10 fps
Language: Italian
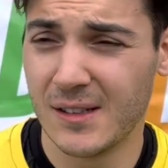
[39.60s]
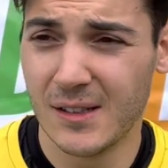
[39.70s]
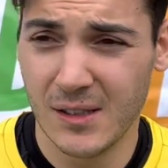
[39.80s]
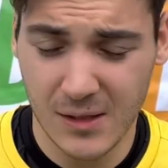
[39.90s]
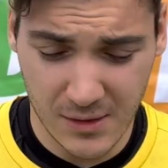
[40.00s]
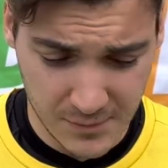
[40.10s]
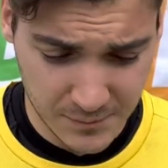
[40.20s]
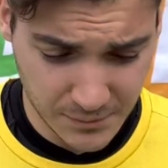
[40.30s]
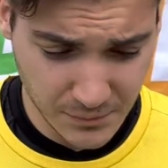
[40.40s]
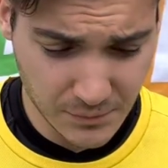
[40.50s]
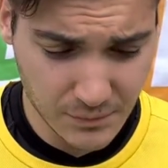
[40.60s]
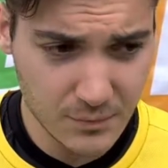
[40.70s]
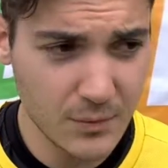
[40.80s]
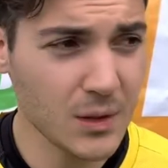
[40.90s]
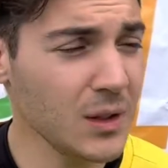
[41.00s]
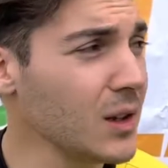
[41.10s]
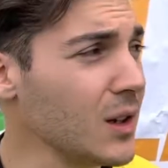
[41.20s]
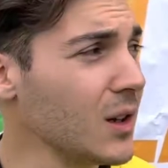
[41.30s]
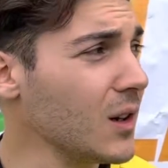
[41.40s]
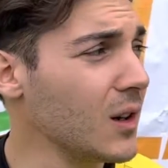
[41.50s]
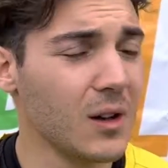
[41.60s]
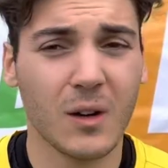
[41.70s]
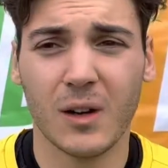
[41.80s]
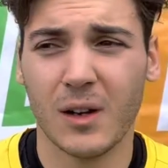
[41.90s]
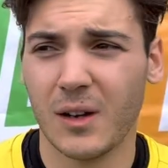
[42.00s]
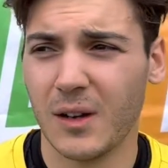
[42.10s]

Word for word: immediatamente la partita su 5-2?